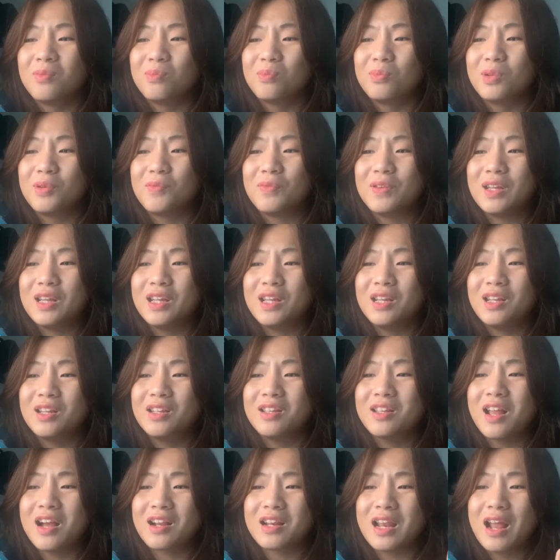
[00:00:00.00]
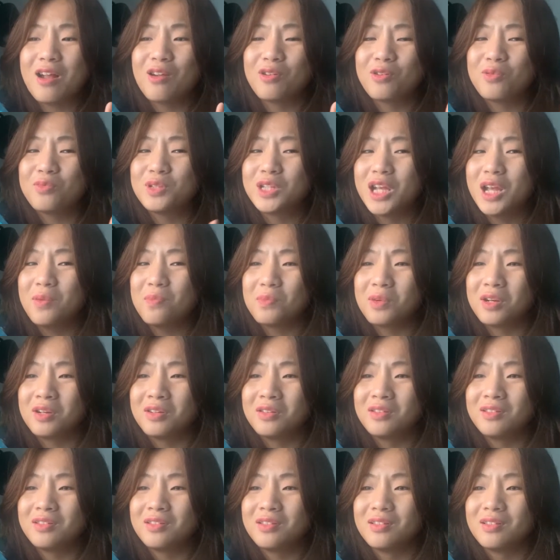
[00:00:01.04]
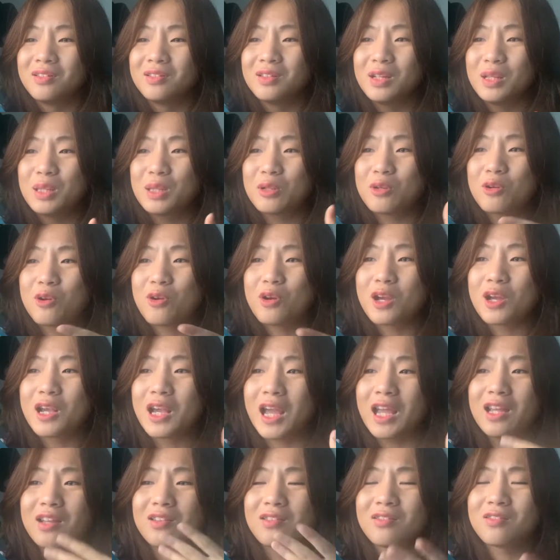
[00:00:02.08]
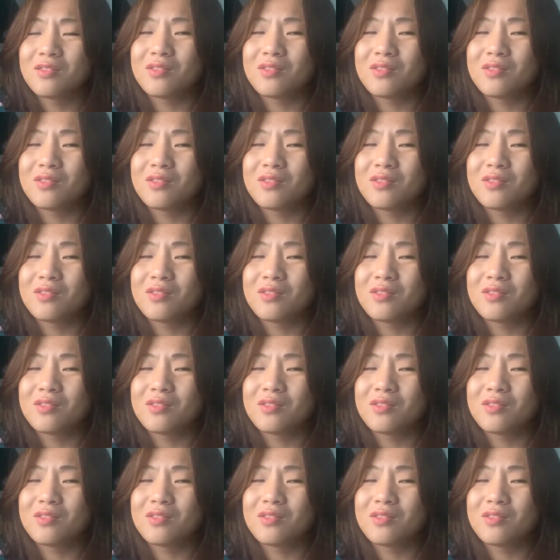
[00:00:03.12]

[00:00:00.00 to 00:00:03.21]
bởi vì đằng nào thì cũng chết mà thế sau đó cái cách